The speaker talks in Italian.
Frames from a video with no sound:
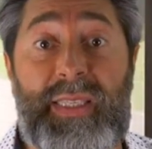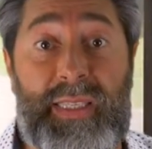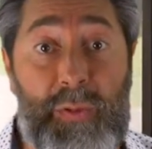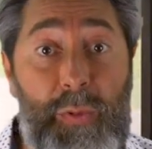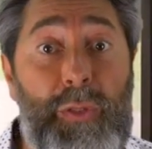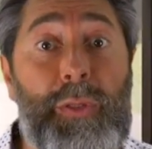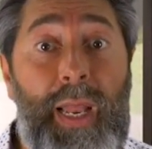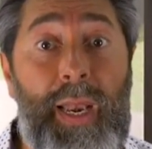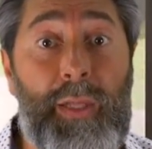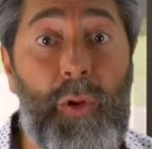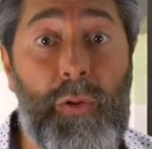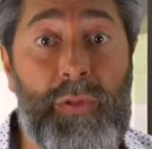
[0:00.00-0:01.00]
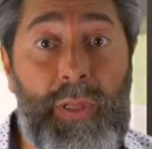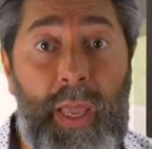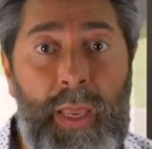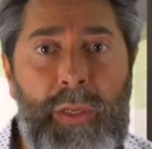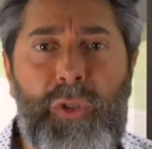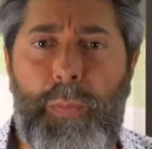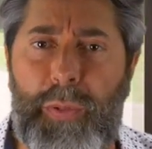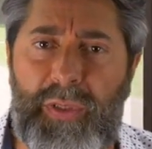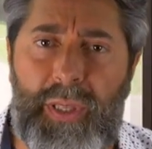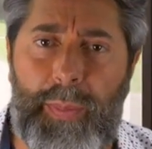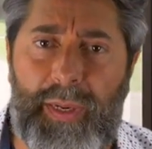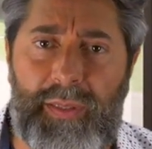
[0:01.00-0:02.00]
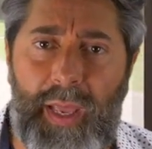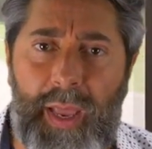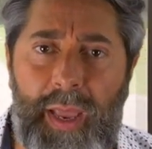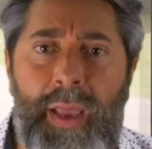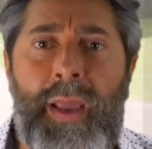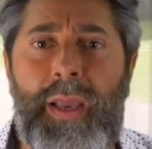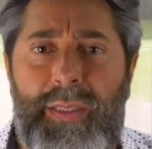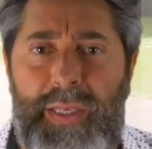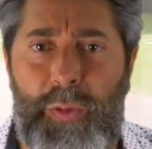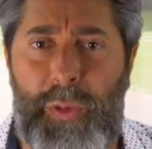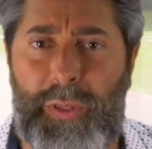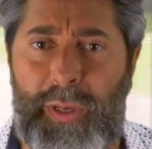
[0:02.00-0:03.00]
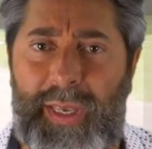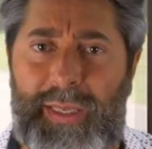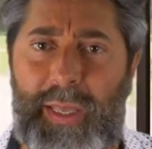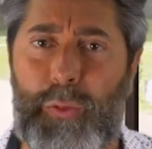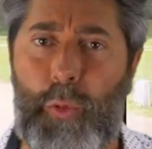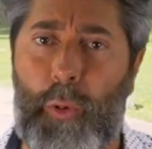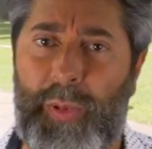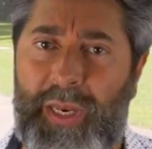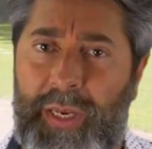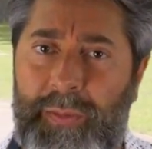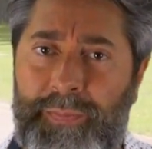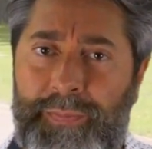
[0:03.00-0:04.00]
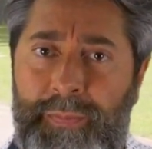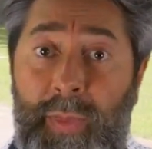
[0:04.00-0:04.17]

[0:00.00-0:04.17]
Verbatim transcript: è seguito dalle donne, c'è posta per te, è seguito anche dagli uomini.